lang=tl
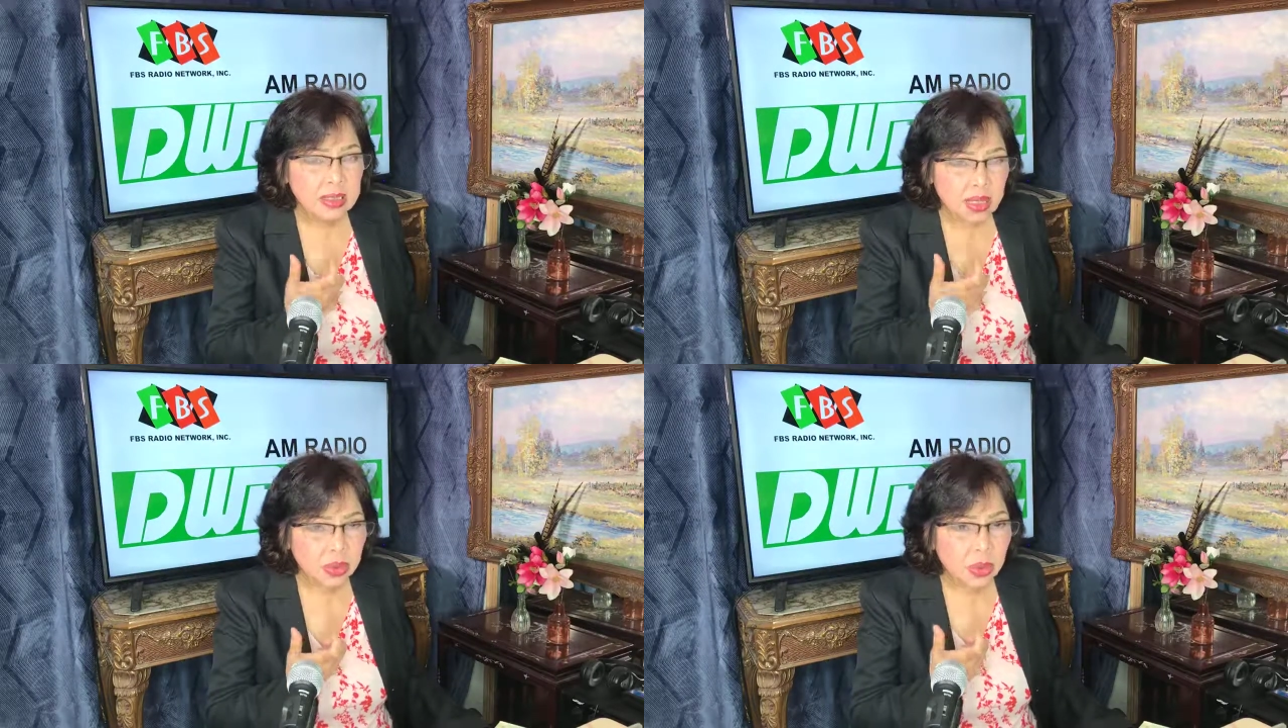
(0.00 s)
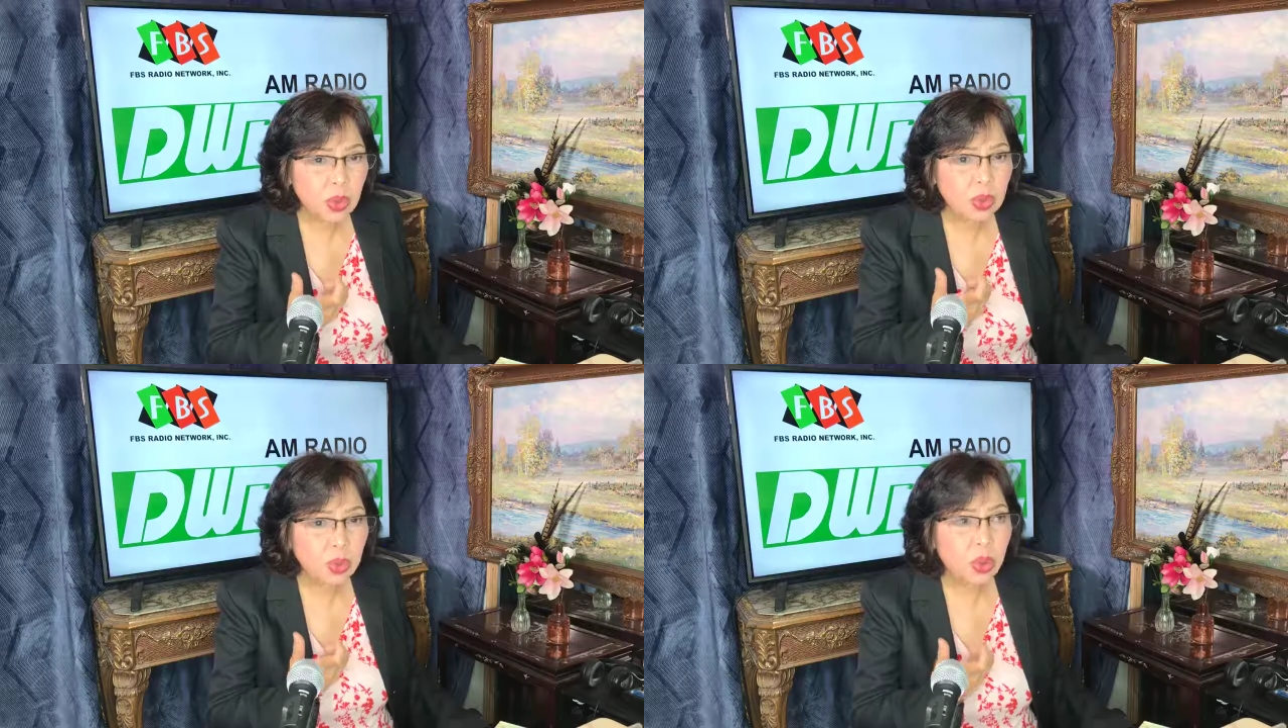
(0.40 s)
sa
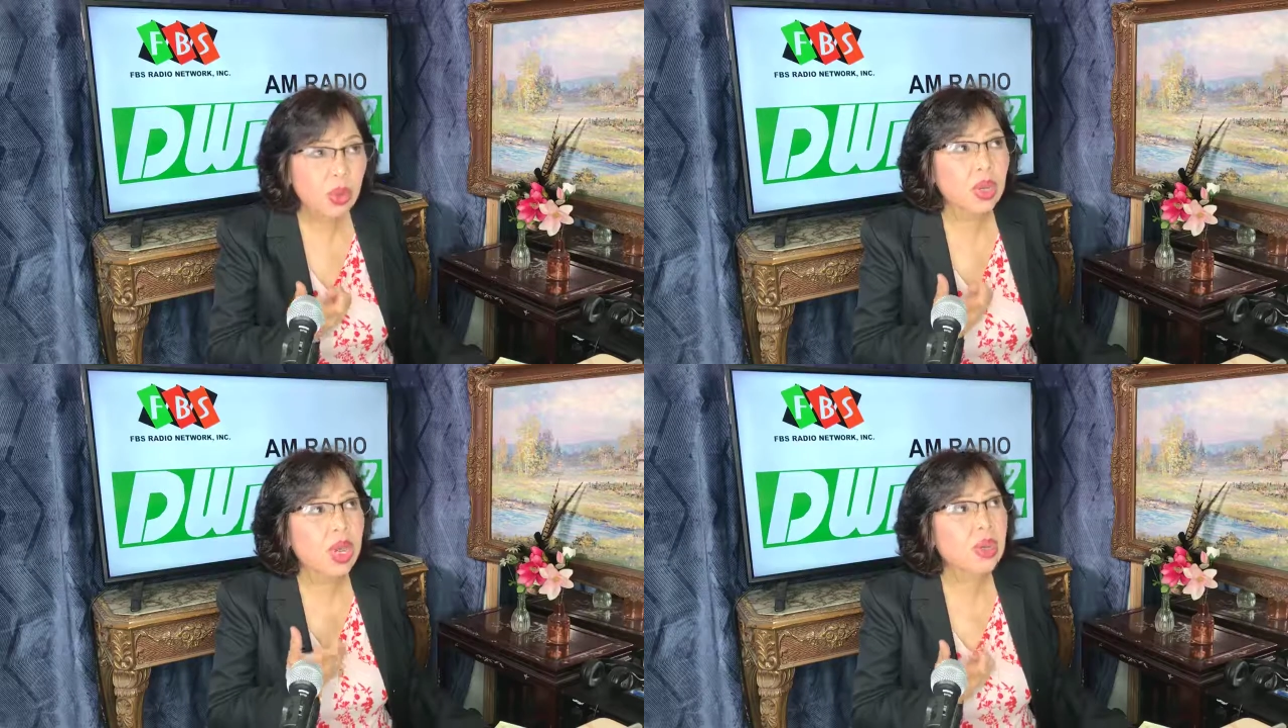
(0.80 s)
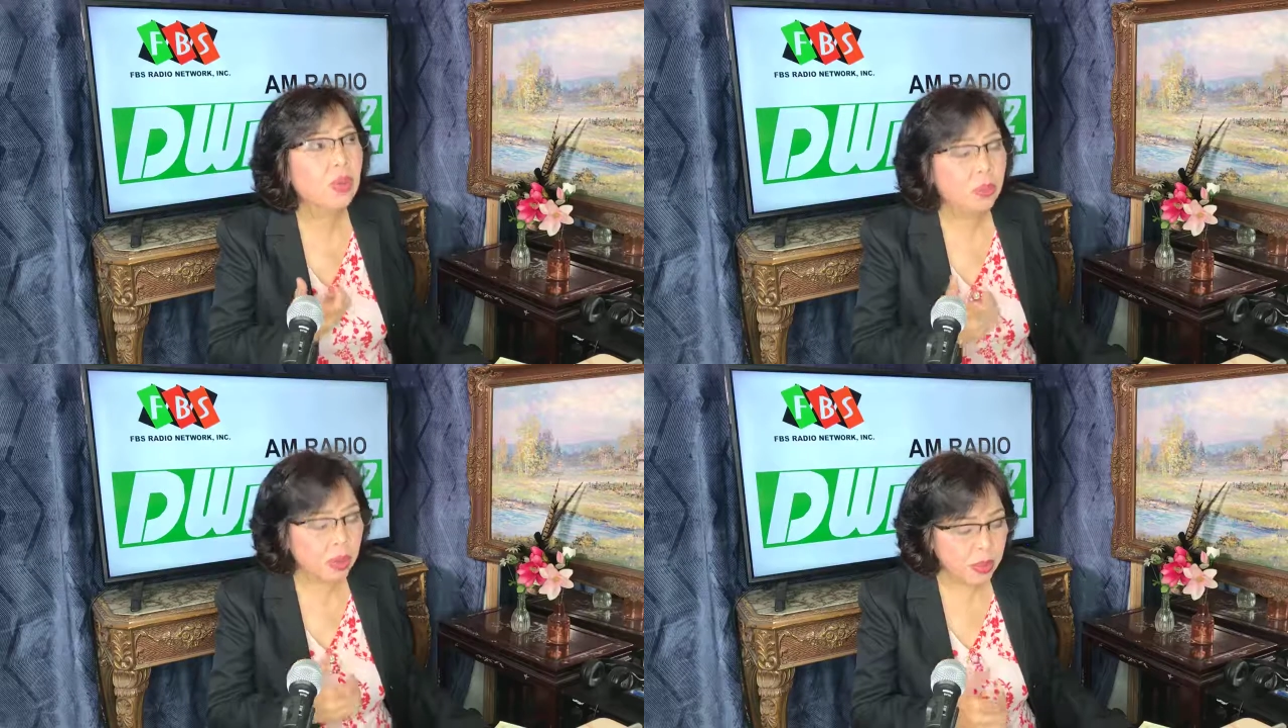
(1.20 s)
throat mo,
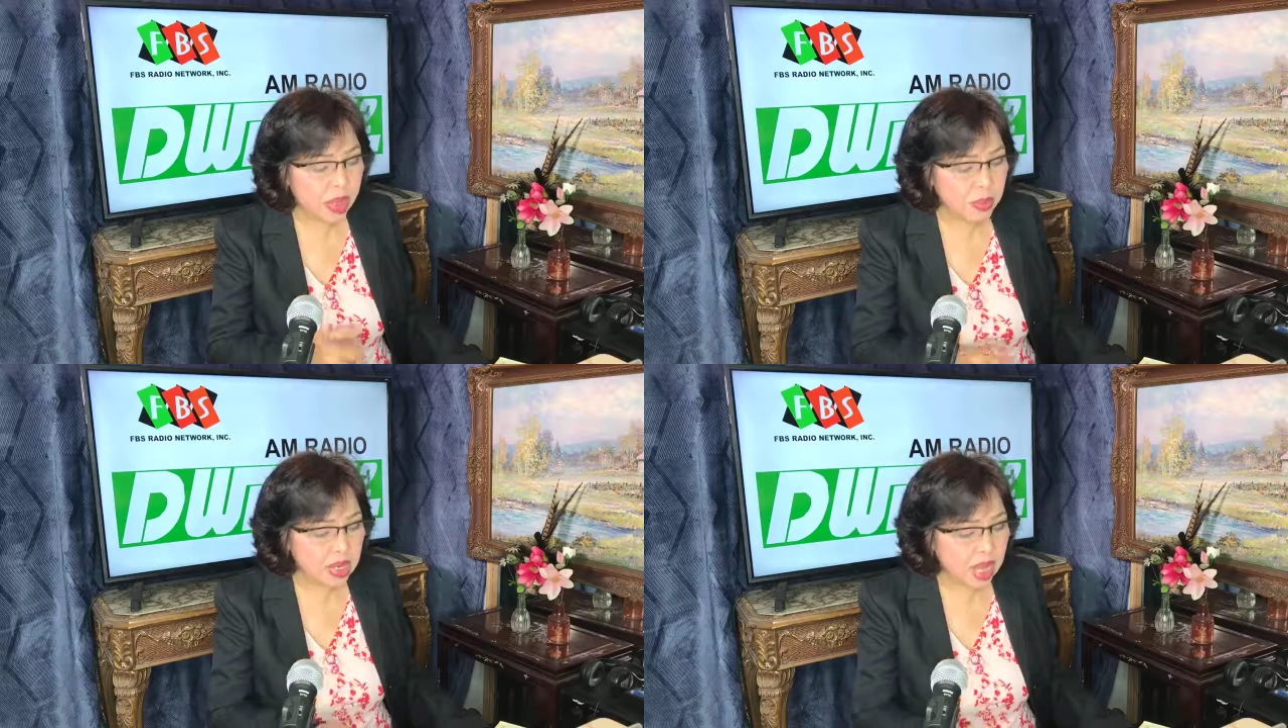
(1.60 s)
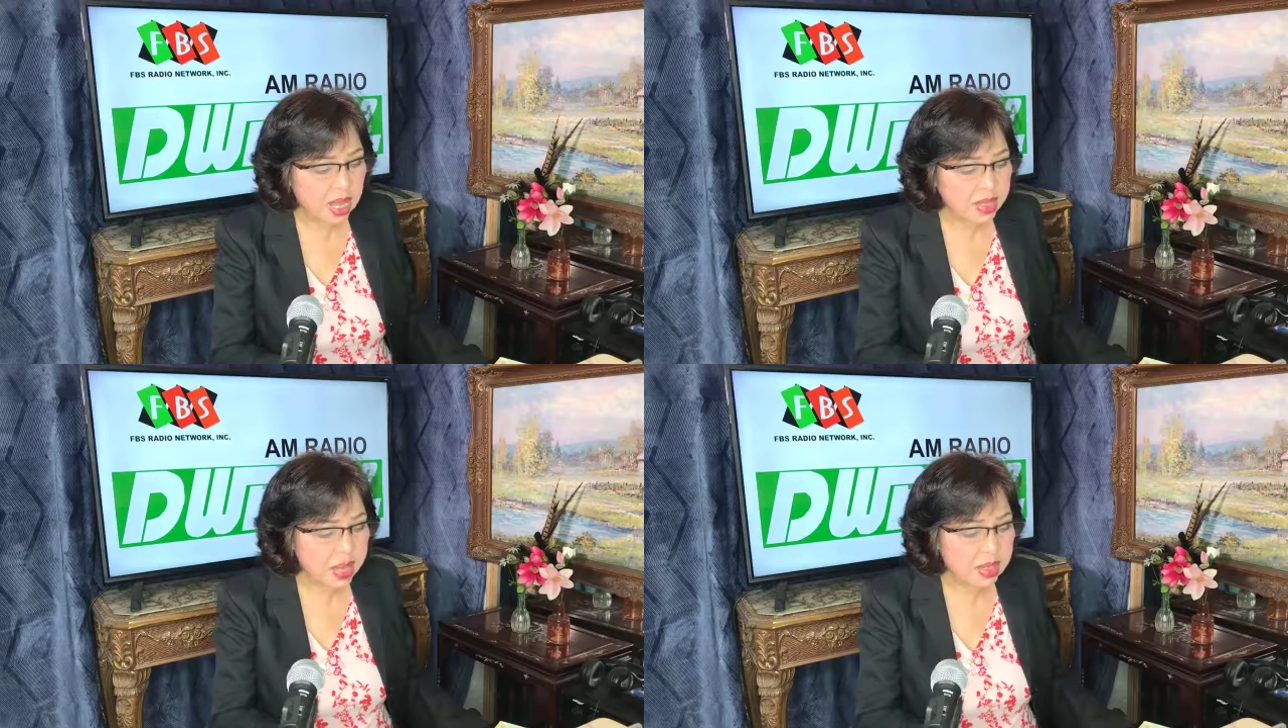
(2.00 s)
lalong
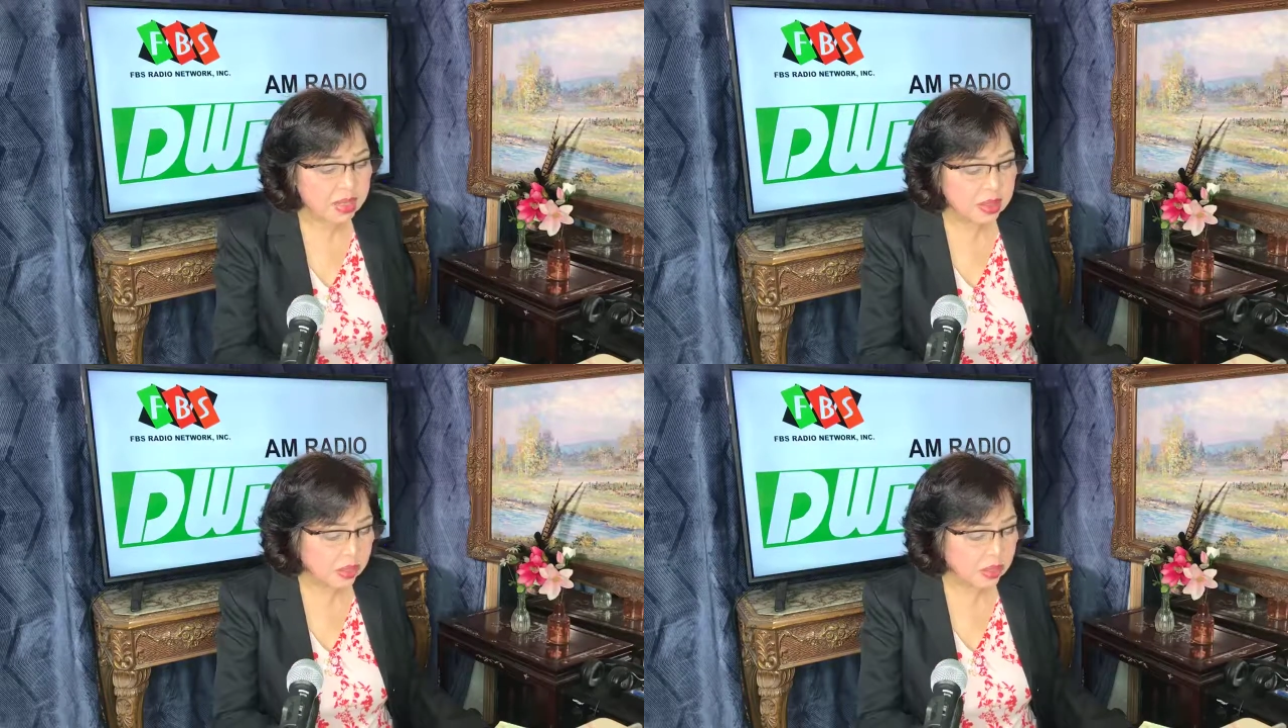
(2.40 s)
mamamagayan,